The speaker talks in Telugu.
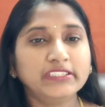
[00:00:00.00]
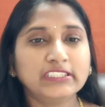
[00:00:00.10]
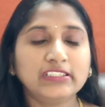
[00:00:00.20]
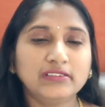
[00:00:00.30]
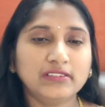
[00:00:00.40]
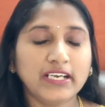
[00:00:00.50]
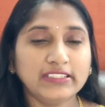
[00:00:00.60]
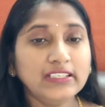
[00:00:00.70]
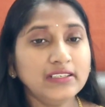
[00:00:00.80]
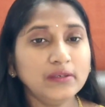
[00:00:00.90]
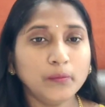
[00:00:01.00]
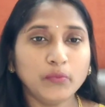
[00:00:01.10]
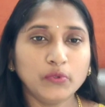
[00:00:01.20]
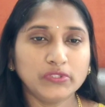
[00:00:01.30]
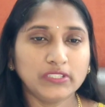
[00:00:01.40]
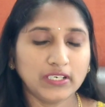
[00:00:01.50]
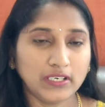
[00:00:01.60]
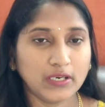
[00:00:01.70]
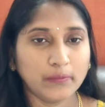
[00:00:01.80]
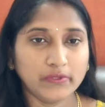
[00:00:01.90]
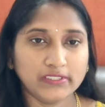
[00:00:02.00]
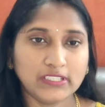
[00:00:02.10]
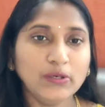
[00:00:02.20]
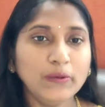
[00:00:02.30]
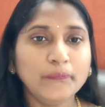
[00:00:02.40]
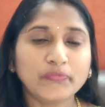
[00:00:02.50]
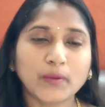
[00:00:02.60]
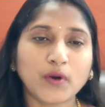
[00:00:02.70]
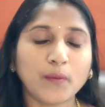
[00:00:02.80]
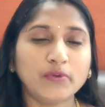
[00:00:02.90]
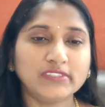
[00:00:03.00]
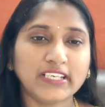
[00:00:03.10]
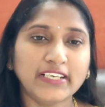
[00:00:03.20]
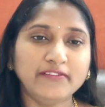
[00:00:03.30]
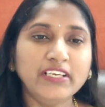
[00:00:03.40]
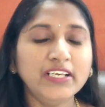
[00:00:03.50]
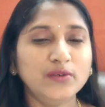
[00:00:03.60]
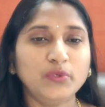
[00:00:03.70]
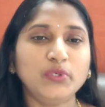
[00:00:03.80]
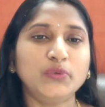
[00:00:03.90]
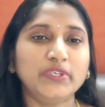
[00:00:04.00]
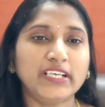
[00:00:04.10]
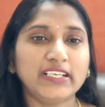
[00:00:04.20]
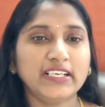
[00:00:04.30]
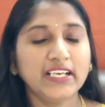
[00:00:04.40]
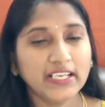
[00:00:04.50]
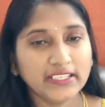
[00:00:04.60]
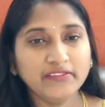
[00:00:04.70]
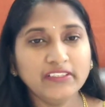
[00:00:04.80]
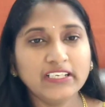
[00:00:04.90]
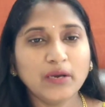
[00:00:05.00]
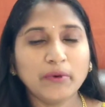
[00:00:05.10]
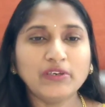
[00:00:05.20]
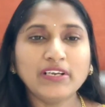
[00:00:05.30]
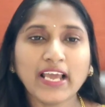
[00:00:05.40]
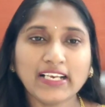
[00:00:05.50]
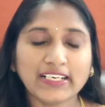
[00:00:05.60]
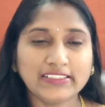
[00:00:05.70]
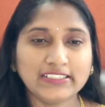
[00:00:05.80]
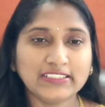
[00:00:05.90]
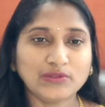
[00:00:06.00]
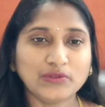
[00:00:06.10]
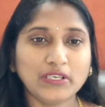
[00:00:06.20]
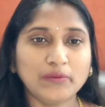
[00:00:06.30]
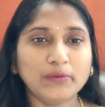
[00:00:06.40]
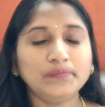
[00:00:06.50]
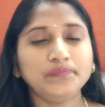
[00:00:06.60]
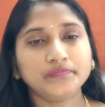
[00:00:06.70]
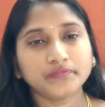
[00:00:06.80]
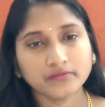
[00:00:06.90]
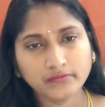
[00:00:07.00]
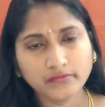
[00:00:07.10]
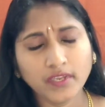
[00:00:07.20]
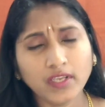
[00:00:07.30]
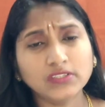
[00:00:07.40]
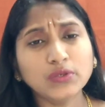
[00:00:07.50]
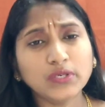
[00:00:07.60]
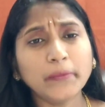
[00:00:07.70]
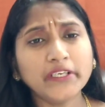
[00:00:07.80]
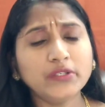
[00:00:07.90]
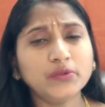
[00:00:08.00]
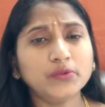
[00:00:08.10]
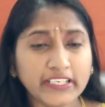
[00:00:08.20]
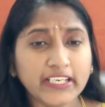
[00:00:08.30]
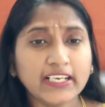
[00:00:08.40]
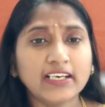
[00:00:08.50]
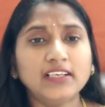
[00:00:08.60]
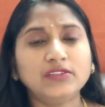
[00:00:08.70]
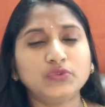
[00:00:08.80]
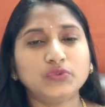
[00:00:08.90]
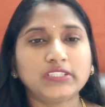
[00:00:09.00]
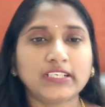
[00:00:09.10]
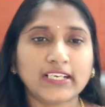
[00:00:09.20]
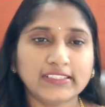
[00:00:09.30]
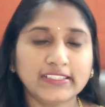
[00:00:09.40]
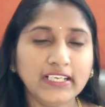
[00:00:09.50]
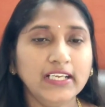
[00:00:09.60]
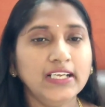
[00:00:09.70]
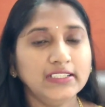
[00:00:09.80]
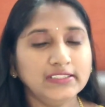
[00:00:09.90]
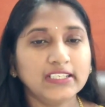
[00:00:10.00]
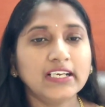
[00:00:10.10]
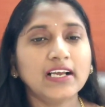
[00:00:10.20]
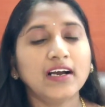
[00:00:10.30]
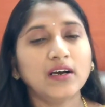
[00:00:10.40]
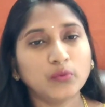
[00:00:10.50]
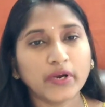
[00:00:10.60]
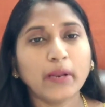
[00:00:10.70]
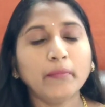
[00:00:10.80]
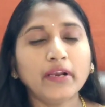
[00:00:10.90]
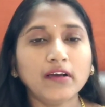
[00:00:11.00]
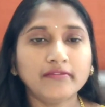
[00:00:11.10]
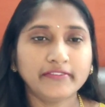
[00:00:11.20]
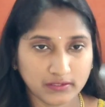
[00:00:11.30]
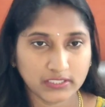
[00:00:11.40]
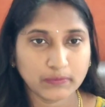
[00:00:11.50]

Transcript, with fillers: మిక్స్డ్ ఎదర్ బోత్ కపుల్స్లో ప్రాబ్లమ్స్ అనేవి ఉంటూ ఉంటాయి ఈ విధంగా మనం క్యాలిక్యులేట్ చేసుకుంటాం సో కమింగ్ టు ఇరియ కణాలను చూసినట్లయితే జనరల్గా వన్ ఎంఎల్ ఆఫ్